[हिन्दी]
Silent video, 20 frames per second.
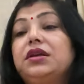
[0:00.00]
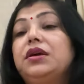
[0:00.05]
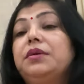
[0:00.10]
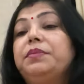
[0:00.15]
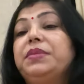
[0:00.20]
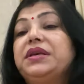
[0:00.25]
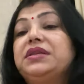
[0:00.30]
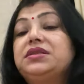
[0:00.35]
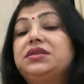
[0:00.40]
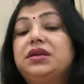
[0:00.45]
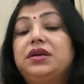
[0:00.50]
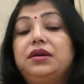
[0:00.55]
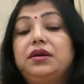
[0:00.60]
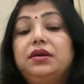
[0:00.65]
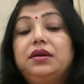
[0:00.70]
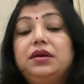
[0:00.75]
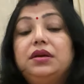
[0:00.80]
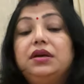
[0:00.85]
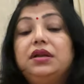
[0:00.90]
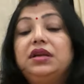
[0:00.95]
के पेन से
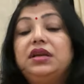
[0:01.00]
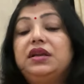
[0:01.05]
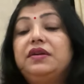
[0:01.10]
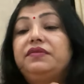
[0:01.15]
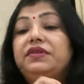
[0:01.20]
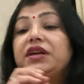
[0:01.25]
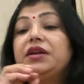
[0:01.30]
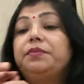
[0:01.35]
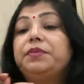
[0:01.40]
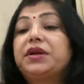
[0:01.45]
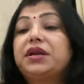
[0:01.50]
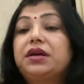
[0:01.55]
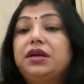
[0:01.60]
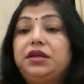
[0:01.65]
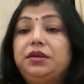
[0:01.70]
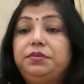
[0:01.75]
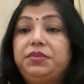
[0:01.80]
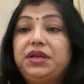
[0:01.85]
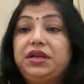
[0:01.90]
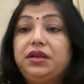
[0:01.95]
लेफ्ट हैंड पर
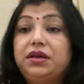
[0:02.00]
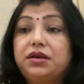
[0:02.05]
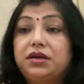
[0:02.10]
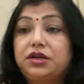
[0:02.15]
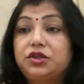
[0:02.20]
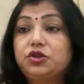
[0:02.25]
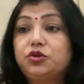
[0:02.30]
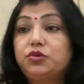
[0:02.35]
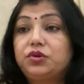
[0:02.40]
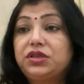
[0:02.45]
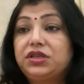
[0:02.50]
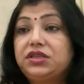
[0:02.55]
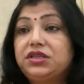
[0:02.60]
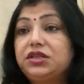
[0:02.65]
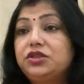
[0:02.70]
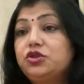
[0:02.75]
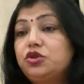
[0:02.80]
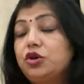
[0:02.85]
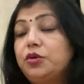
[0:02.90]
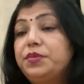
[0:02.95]
कहीं भी लिख कर छोड़
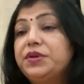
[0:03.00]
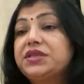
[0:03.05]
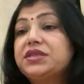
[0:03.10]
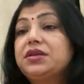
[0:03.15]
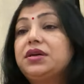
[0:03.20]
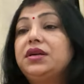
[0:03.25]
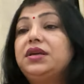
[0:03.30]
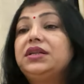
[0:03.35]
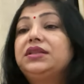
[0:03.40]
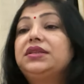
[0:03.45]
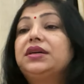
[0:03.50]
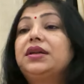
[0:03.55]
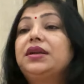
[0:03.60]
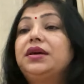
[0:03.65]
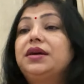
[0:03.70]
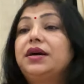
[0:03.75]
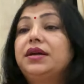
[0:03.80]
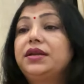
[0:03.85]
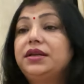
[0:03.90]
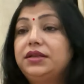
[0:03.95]
दीजिए 24 घंटे तक
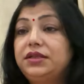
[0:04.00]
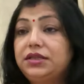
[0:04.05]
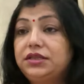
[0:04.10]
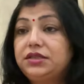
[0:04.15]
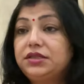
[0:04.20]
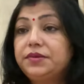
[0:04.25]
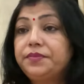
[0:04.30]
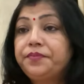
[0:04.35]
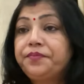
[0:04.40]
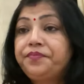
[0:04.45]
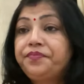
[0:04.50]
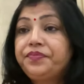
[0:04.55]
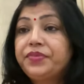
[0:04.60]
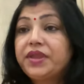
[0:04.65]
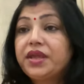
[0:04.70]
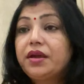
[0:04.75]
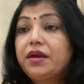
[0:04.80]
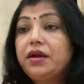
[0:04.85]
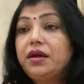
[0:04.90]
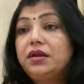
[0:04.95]
लिखा रहने दीजिए
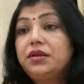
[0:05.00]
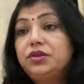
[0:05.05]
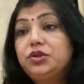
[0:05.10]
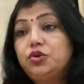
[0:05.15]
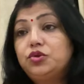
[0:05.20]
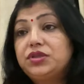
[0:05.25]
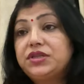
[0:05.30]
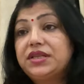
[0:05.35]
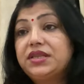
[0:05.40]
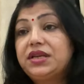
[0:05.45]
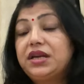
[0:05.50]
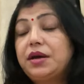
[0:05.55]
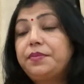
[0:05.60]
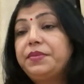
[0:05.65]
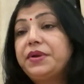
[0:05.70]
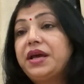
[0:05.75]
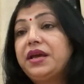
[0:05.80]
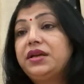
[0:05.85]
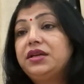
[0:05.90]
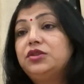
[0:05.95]
दूसरे दिन आप
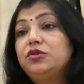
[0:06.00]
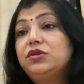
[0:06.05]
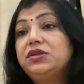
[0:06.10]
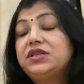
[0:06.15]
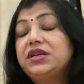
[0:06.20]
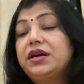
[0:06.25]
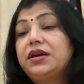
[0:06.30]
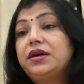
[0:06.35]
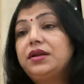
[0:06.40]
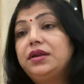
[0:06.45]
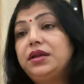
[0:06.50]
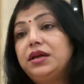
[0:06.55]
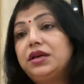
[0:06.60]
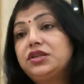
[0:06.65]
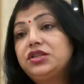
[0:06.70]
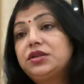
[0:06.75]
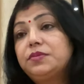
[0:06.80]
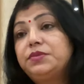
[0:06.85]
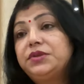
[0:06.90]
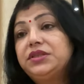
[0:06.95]
नहाएंगे धुल तो जाएगा नया
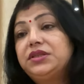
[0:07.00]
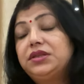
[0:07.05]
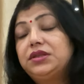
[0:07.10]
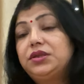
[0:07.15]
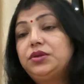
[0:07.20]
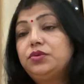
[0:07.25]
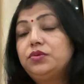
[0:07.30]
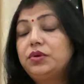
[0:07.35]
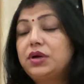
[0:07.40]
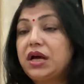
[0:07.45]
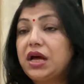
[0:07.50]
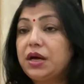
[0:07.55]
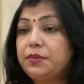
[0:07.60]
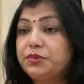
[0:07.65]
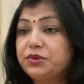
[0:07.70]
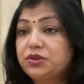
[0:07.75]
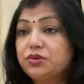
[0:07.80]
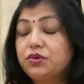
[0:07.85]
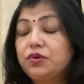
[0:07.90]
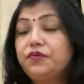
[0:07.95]
शब्द देती हूँ आप
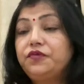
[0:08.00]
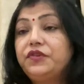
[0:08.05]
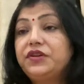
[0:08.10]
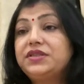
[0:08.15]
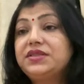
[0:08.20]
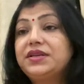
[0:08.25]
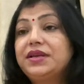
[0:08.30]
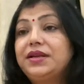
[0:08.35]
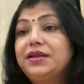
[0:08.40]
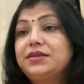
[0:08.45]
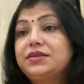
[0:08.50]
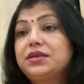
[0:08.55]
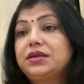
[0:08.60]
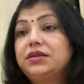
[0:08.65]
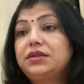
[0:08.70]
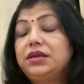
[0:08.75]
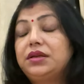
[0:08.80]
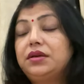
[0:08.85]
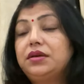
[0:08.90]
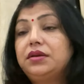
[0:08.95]
उसको फिर से लिख
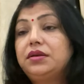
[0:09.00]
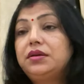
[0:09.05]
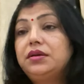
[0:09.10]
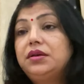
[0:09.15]
सकते हैं